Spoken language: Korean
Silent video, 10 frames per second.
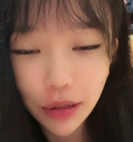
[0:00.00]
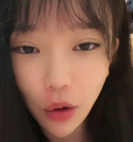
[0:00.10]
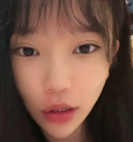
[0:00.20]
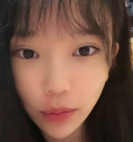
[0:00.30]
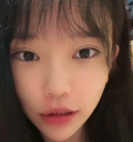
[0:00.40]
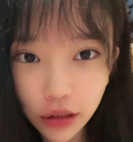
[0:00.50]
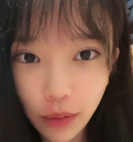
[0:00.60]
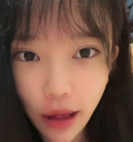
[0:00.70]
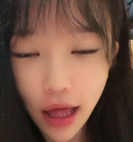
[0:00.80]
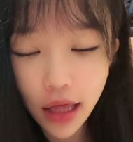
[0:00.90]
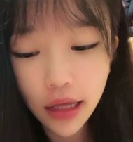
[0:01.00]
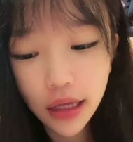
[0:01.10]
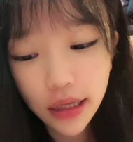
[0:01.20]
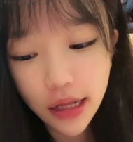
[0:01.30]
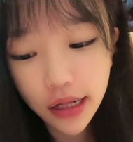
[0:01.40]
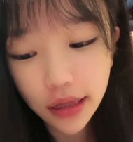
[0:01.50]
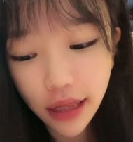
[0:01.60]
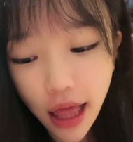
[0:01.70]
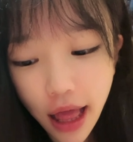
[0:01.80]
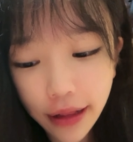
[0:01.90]
때 어디 먼저 봐?
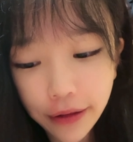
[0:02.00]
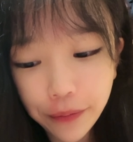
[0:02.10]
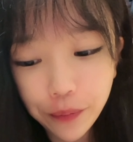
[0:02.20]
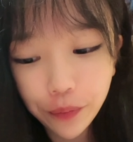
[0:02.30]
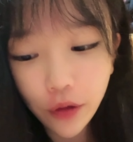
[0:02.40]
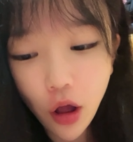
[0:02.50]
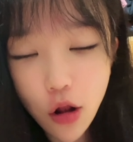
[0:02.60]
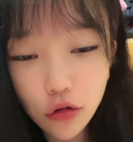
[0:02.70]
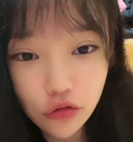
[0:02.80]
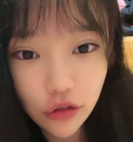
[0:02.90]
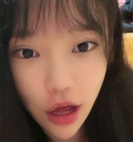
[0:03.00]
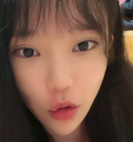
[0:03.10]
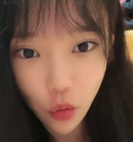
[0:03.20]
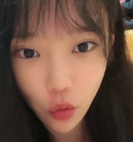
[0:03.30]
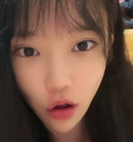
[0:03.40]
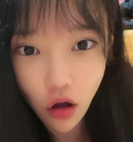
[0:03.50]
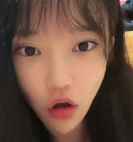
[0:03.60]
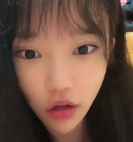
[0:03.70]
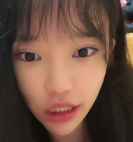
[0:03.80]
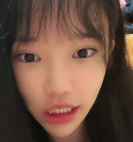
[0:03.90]
일단 얼굴하고
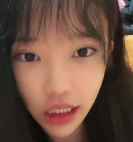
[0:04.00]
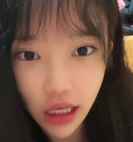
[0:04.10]
거기